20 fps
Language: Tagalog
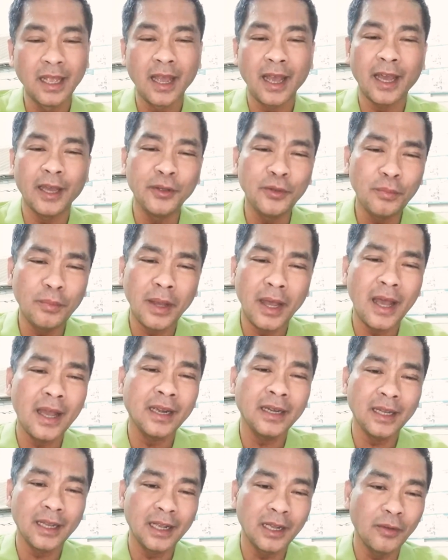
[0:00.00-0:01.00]
Ano ba
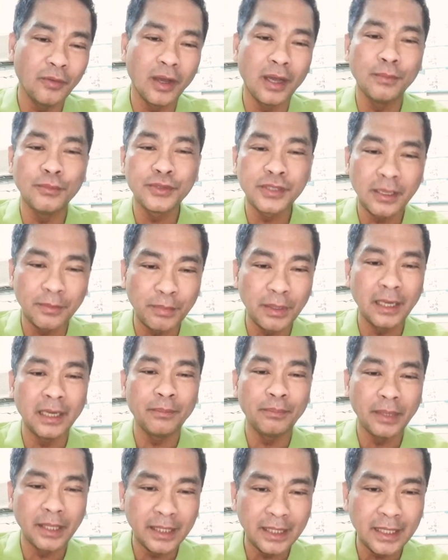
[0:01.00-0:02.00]
ang nagawa mo sa
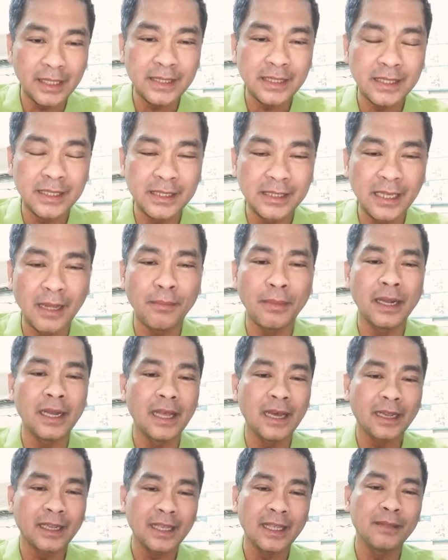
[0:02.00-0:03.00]
Pilipinas na
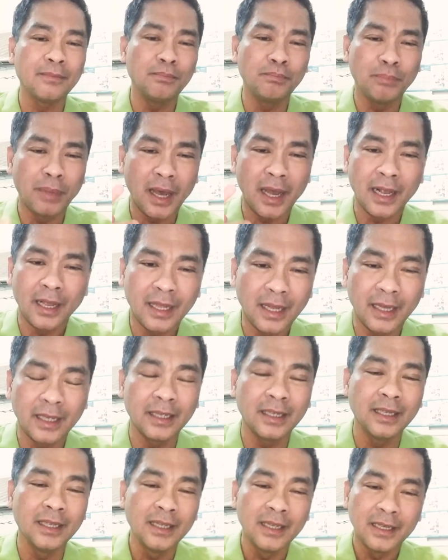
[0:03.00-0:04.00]
malaking
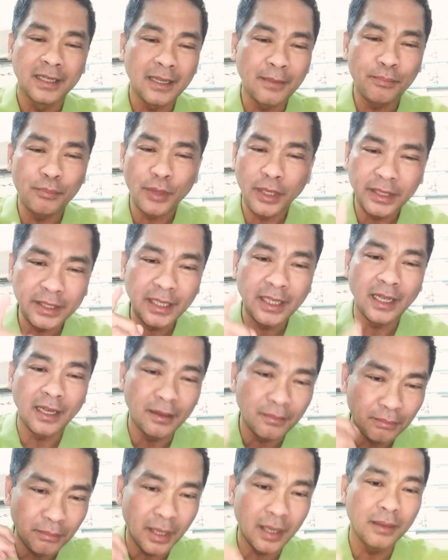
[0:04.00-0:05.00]
bagay na pwede
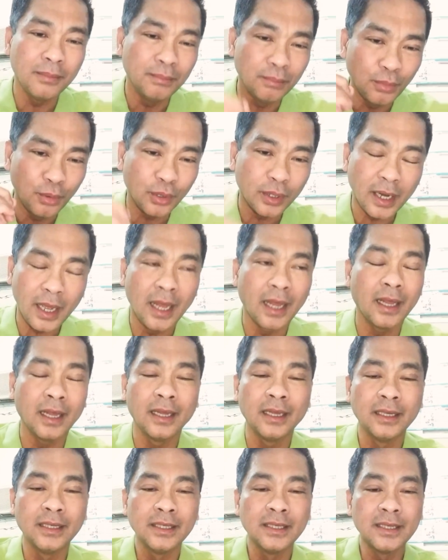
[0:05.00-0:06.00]
kang magmura
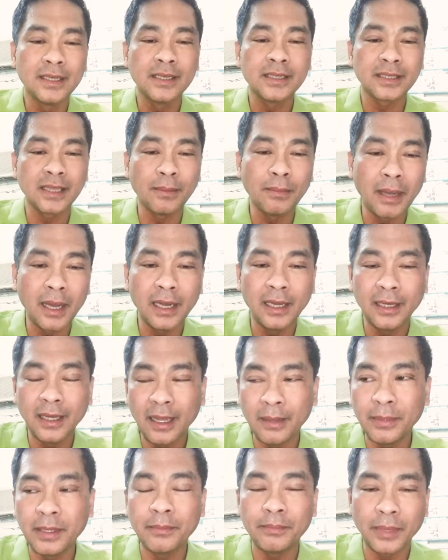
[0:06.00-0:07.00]
sa mahal
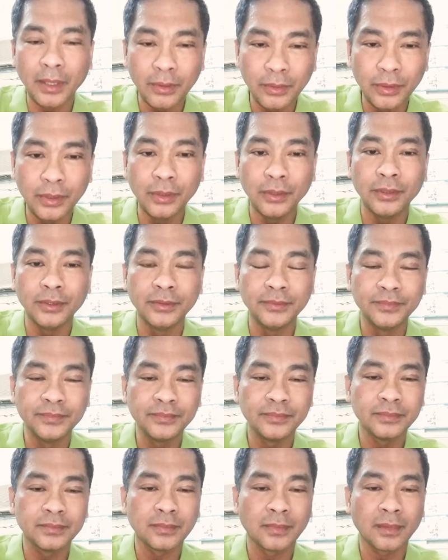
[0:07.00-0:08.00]
naming Pangulo?
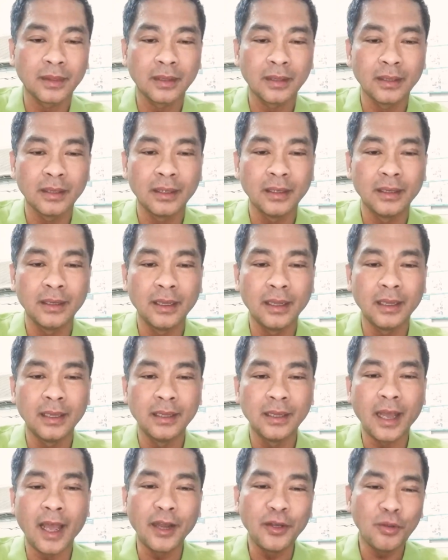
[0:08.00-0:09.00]

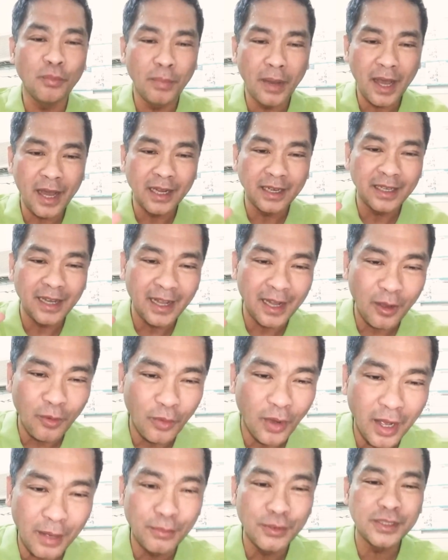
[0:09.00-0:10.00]
Ano ba ang
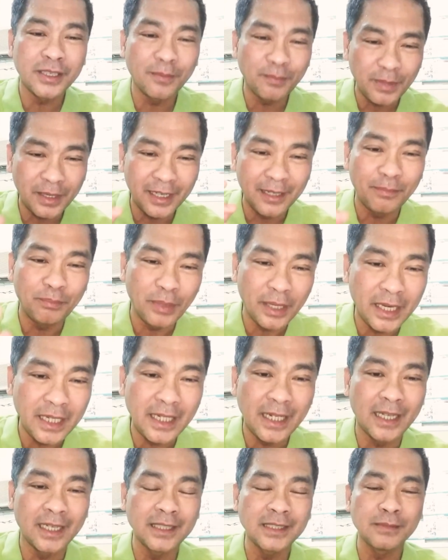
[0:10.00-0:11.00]
nagawa mo sa
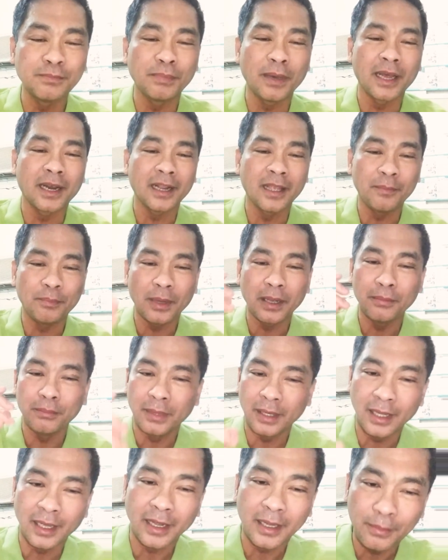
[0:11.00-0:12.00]
Pilipinas para
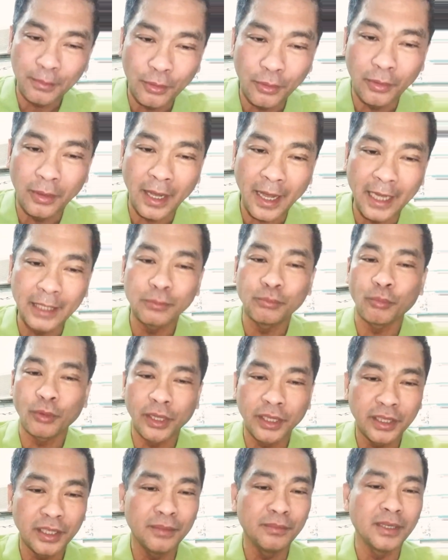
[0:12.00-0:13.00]
ipagmalaki mo at
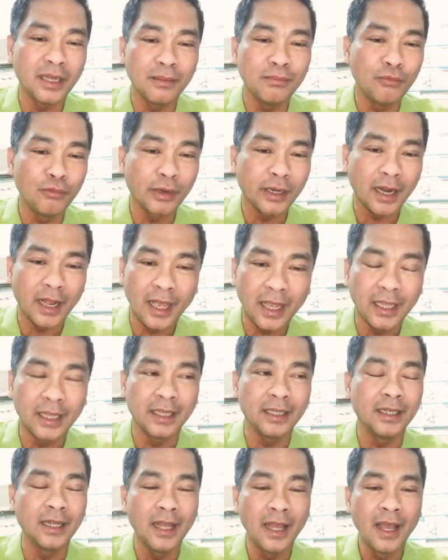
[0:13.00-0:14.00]
pwede mo nang
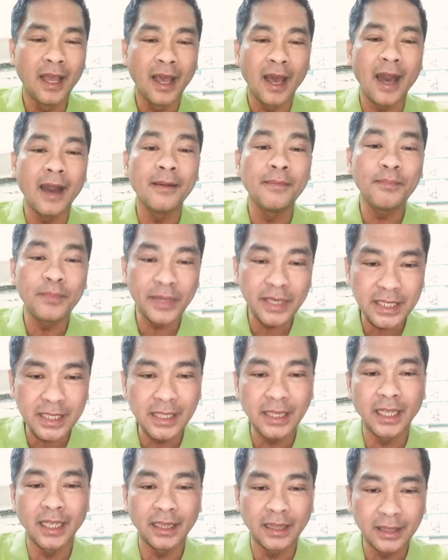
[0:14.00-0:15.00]
murahin ang
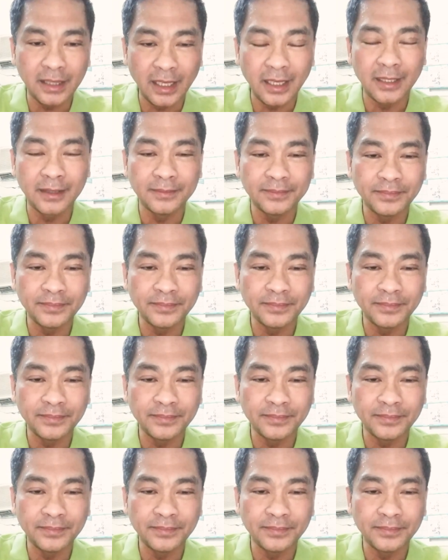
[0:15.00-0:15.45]
presidente?